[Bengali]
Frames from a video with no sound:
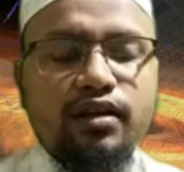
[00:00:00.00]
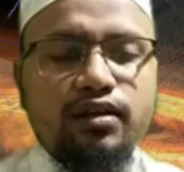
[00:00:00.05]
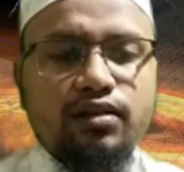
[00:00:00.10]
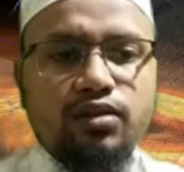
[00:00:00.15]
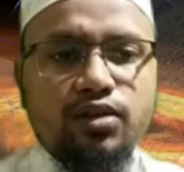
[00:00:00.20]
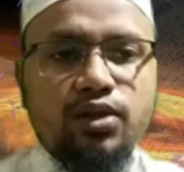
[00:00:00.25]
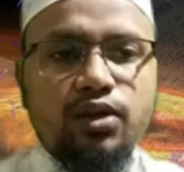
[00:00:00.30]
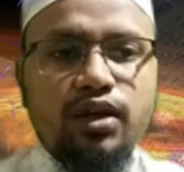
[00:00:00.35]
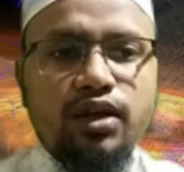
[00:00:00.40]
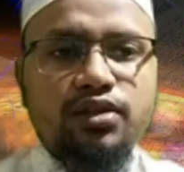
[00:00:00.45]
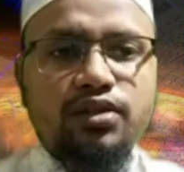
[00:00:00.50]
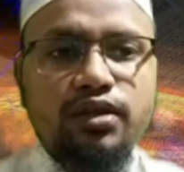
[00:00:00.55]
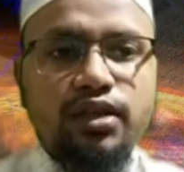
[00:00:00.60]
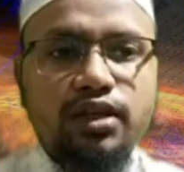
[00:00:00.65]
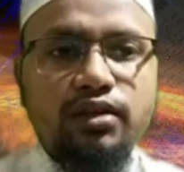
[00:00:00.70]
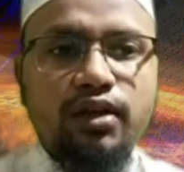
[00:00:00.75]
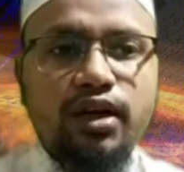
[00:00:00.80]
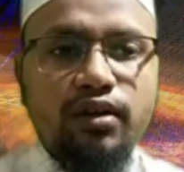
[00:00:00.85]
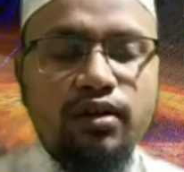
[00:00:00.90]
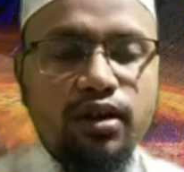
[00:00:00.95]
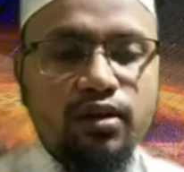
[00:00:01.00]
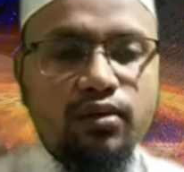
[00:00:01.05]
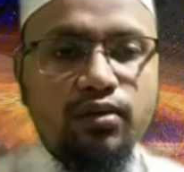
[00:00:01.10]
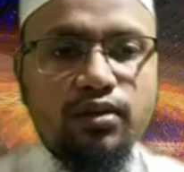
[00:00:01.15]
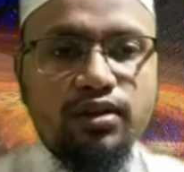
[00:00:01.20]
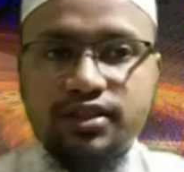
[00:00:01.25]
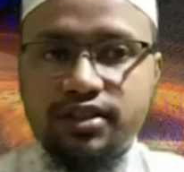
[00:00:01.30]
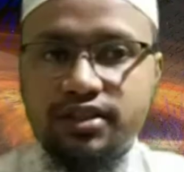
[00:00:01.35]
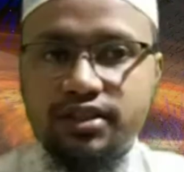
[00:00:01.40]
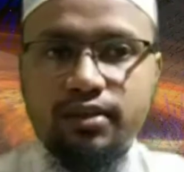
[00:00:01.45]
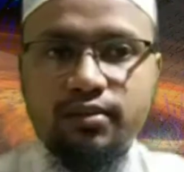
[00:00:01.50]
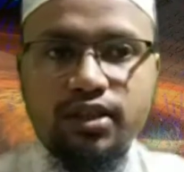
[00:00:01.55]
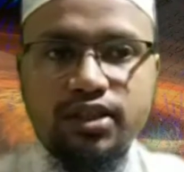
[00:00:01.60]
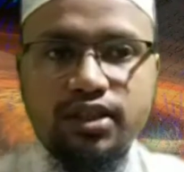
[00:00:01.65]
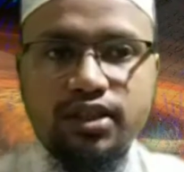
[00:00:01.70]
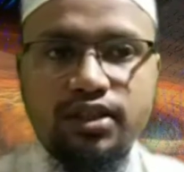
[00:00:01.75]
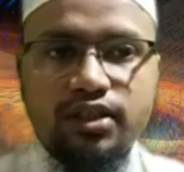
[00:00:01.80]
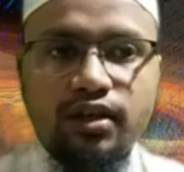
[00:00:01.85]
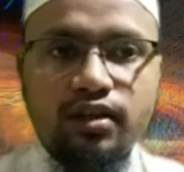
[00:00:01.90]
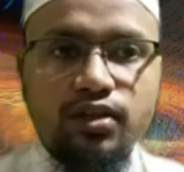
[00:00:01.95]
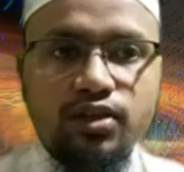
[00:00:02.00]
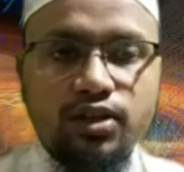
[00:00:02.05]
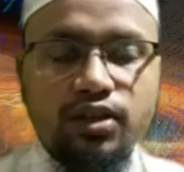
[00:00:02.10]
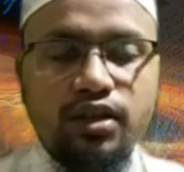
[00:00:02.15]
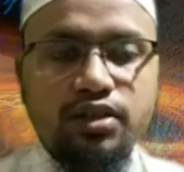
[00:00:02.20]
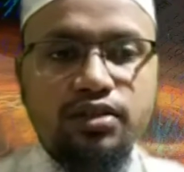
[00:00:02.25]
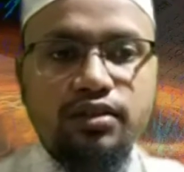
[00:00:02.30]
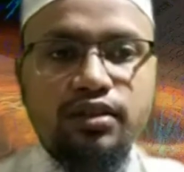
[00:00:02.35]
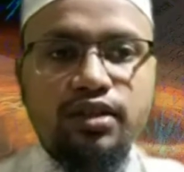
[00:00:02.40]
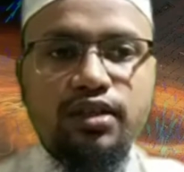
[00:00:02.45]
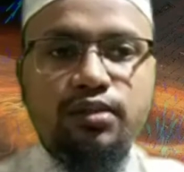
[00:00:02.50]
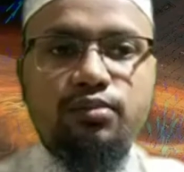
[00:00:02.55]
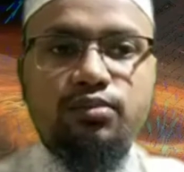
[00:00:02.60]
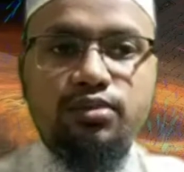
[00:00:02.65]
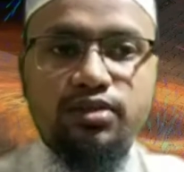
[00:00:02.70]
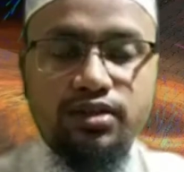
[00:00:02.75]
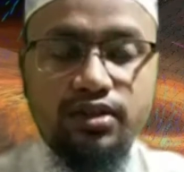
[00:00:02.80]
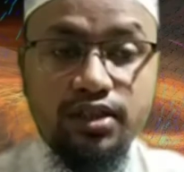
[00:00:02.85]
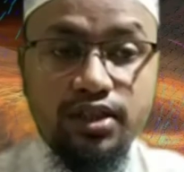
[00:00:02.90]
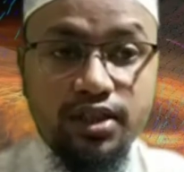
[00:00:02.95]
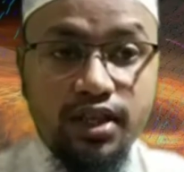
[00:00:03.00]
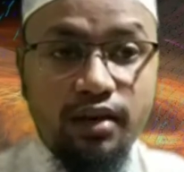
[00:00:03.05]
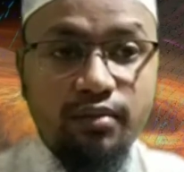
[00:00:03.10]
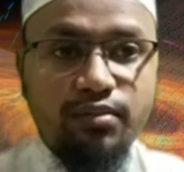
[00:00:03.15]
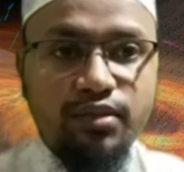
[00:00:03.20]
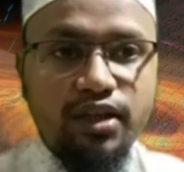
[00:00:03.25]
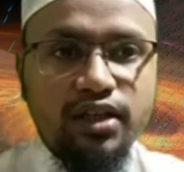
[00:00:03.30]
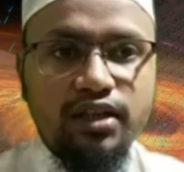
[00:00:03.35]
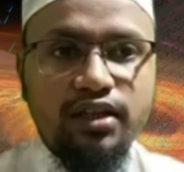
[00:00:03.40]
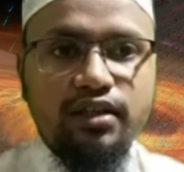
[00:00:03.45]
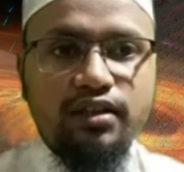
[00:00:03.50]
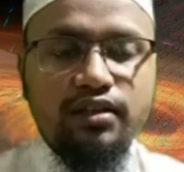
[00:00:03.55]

তো সরাসরি দেওয়ার অনেকগুলো সিস্টেম আছে একটা হলো সরাসরি স্ত্রীর সামনে